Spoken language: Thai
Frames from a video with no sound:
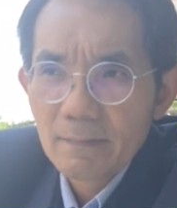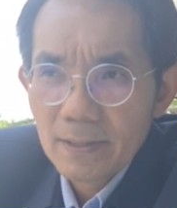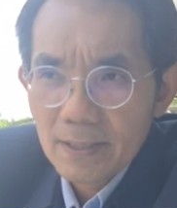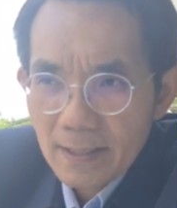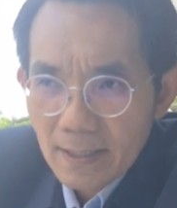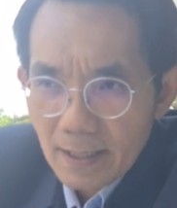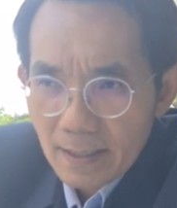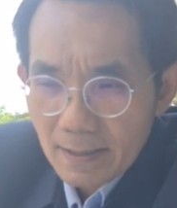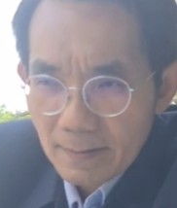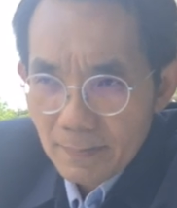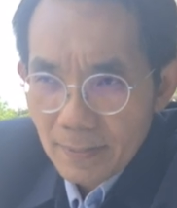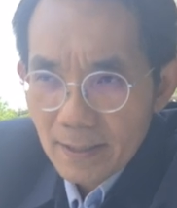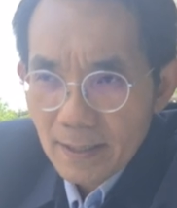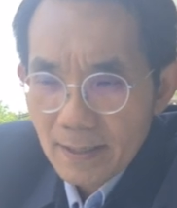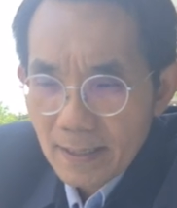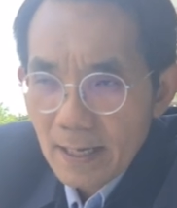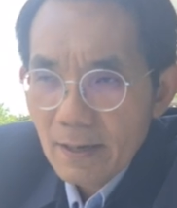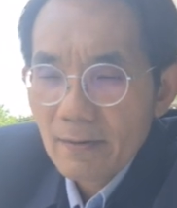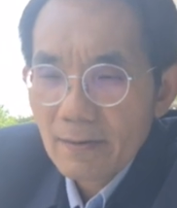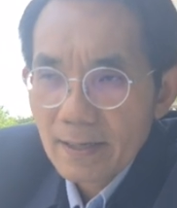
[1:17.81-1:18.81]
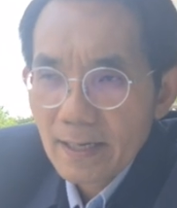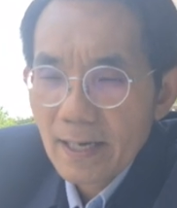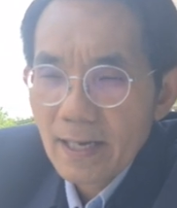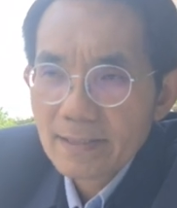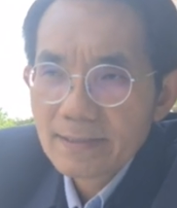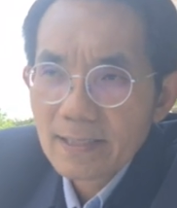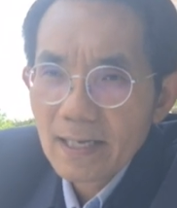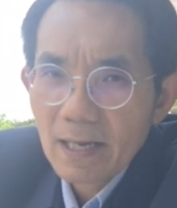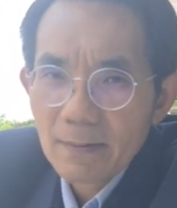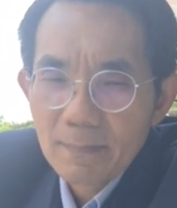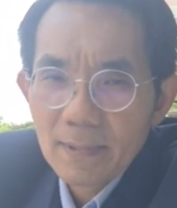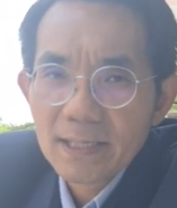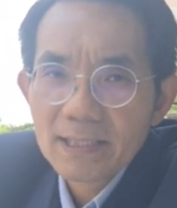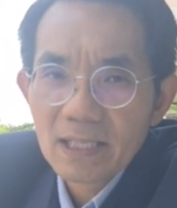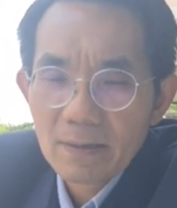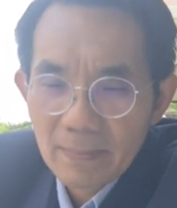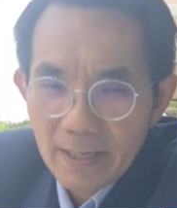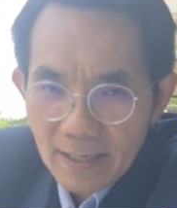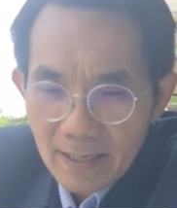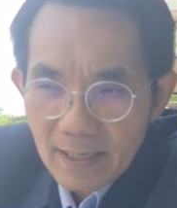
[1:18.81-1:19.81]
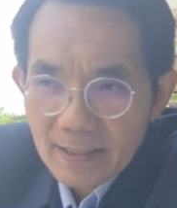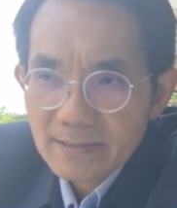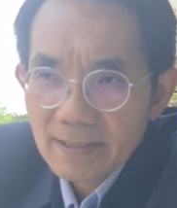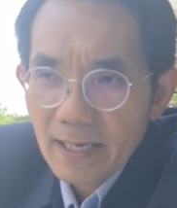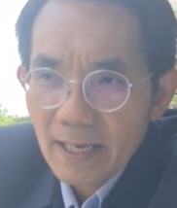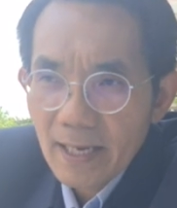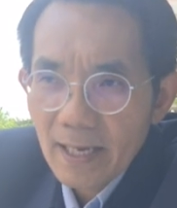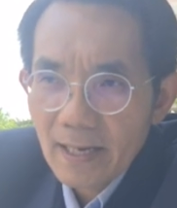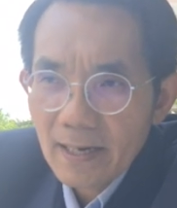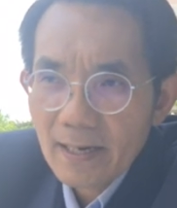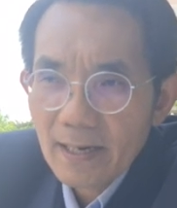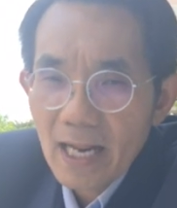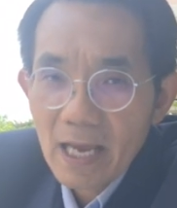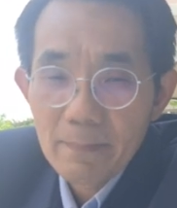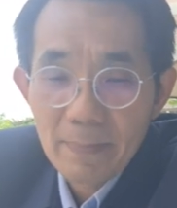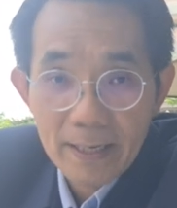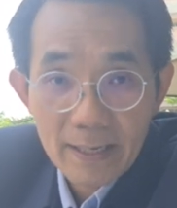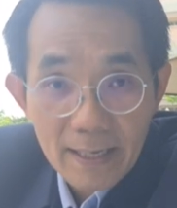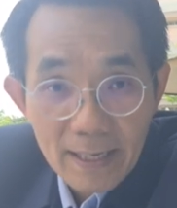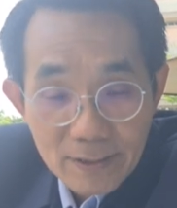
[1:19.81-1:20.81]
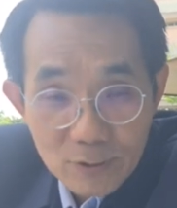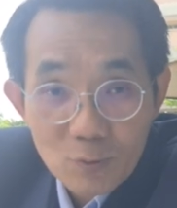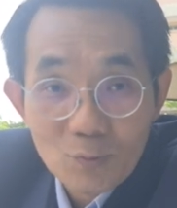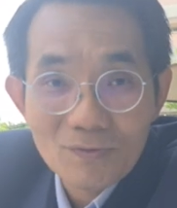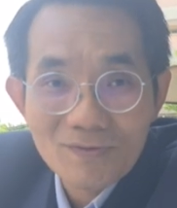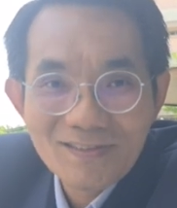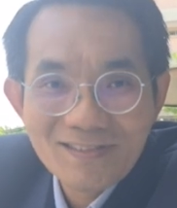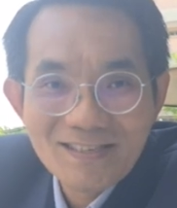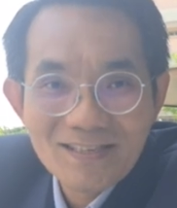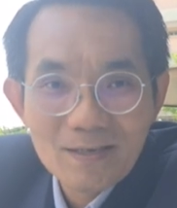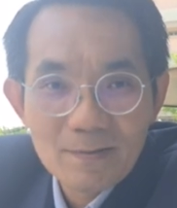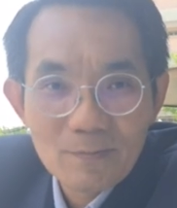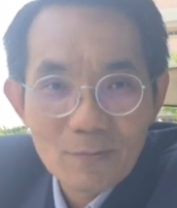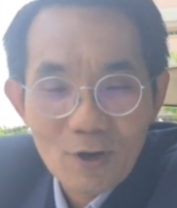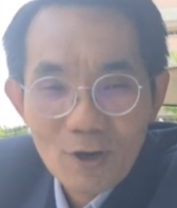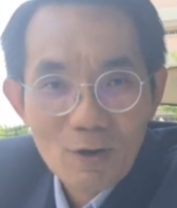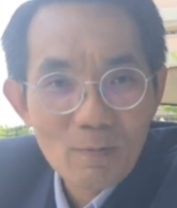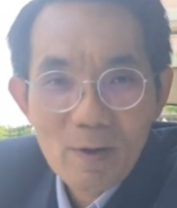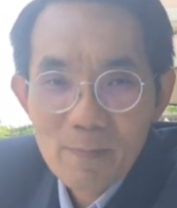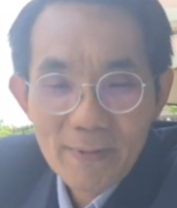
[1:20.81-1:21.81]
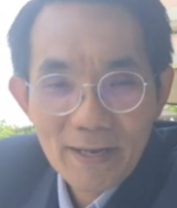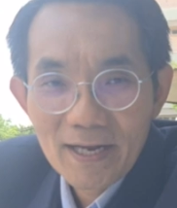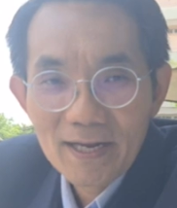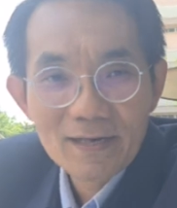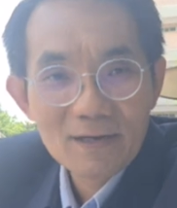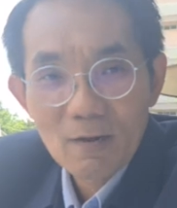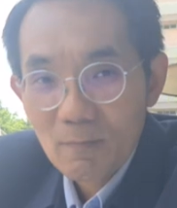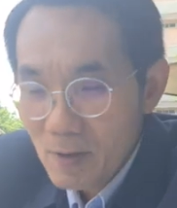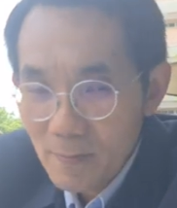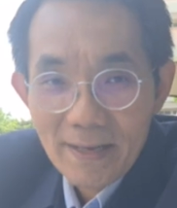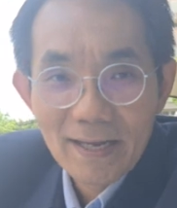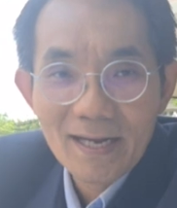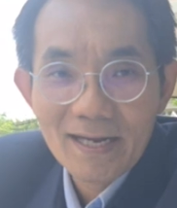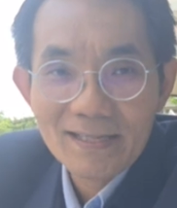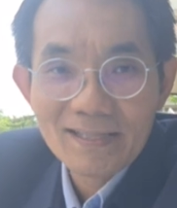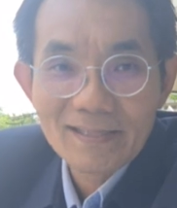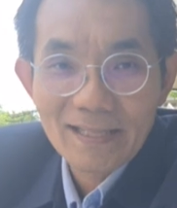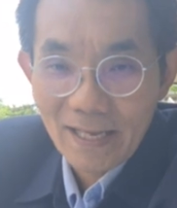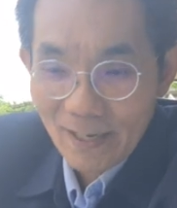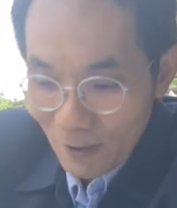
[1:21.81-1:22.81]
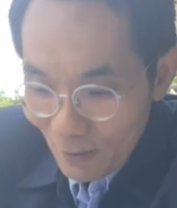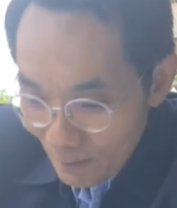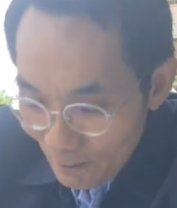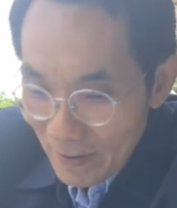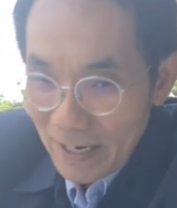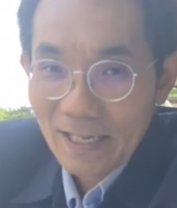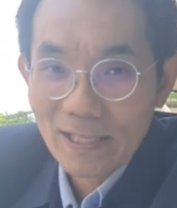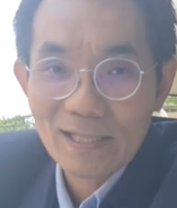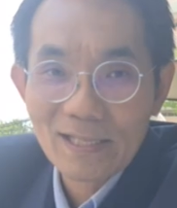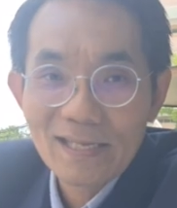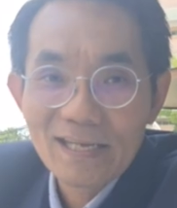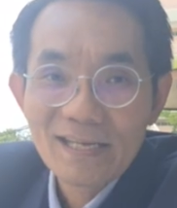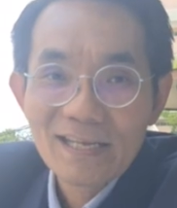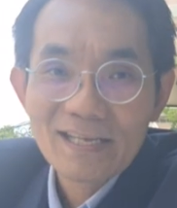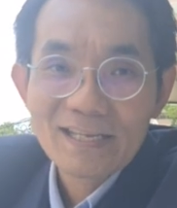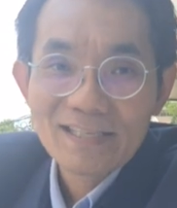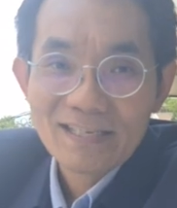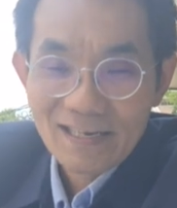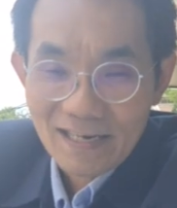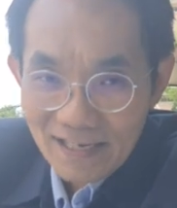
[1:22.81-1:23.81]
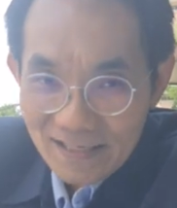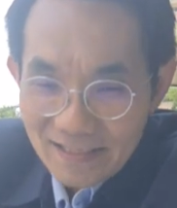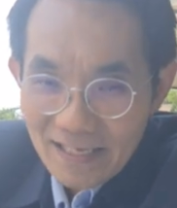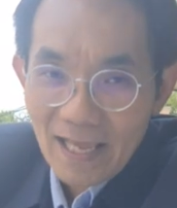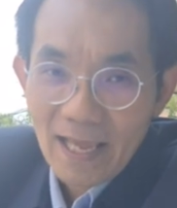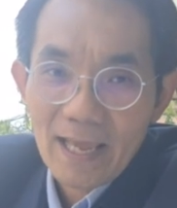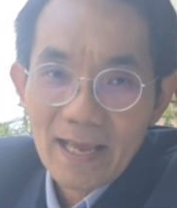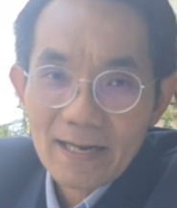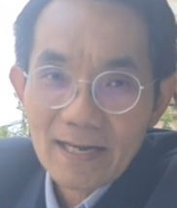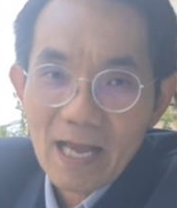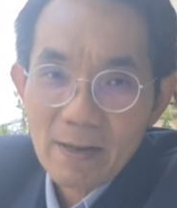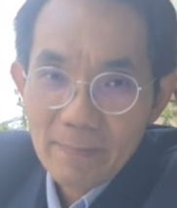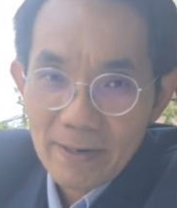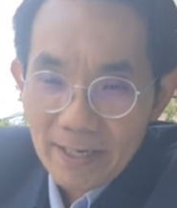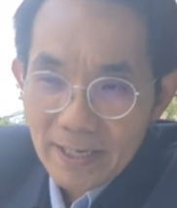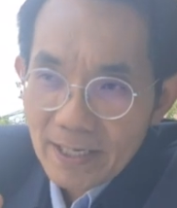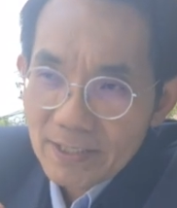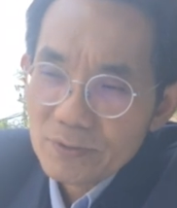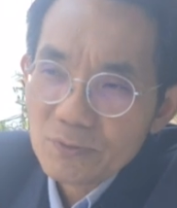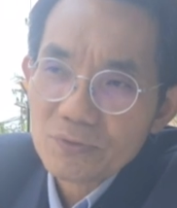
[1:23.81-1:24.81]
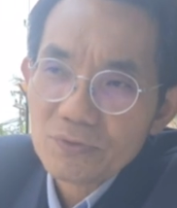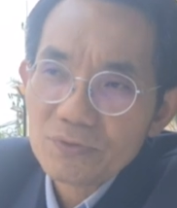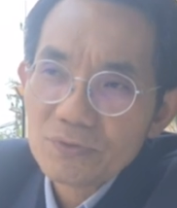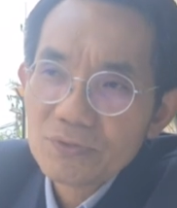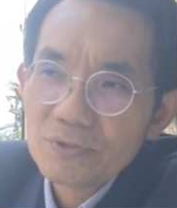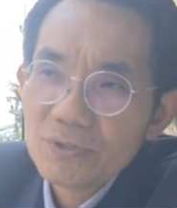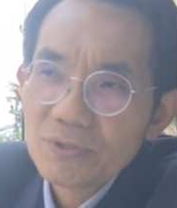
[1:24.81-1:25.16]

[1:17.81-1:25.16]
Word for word: เพื่อเพื่อก้าวไกลสามารถทำให้กระแสกลายเป็นกระสุนเพราะเขาไม่มีเงินเขาไม่มีเงินแต่เขาปั่นกระแสกลายเป็นกระสุน